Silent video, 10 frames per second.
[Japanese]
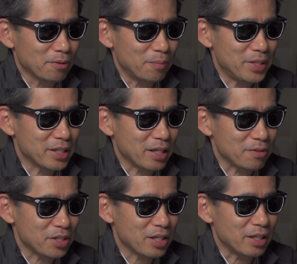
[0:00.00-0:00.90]
こう短
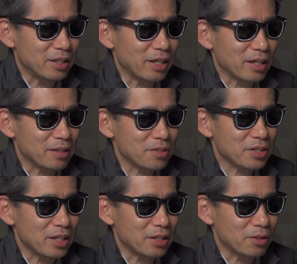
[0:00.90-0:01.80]
くしたり長くし
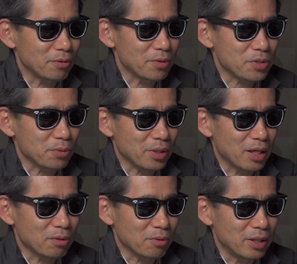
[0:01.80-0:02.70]
たりっていうのを
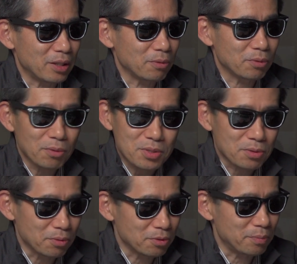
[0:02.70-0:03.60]
ショートカットを入れていくと
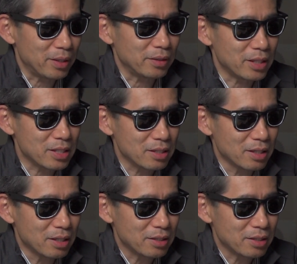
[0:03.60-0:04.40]
すごく便利です。